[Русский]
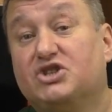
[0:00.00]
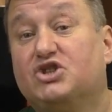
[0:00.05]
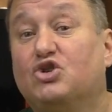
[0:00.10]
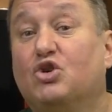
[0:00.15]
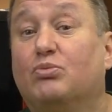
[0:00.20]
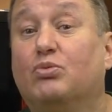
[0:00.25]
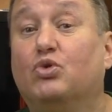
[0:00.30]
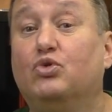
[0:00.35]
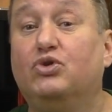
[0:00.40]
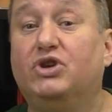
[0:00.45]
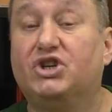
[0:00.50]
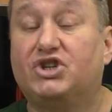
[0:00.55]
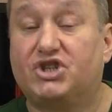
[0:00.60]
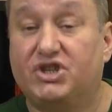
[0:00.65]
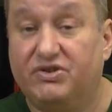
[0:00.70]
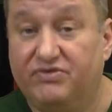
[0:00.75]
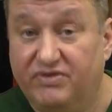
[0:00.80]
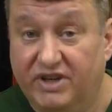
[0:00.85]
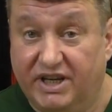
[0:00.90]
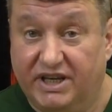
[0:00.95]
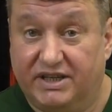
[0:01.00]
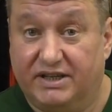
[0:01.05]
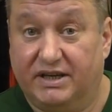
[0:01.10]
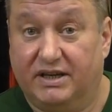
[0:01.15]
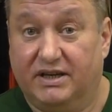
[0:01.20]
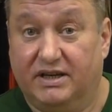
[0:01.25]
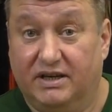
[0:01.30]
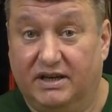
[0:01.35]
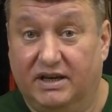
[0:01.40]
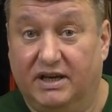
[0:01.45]
чтобы удешевить
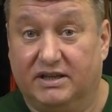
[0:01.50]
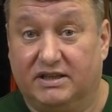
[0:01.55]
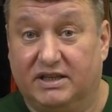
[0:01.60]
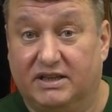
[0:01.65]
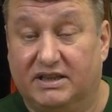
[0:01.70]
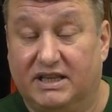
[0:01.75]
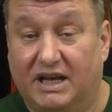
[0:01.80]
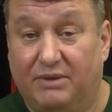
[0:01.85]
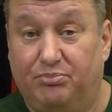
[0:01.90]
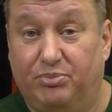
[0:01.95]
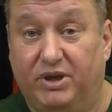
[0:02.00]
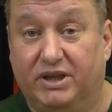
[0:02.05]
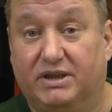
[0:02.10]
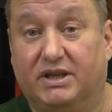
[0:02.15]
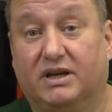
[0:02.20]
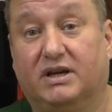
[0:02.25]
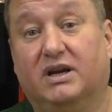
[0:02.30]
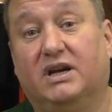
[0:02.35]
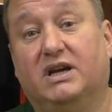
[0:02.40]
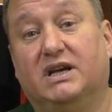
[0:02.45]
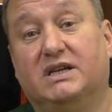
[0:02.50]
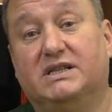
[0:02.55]
этот напиток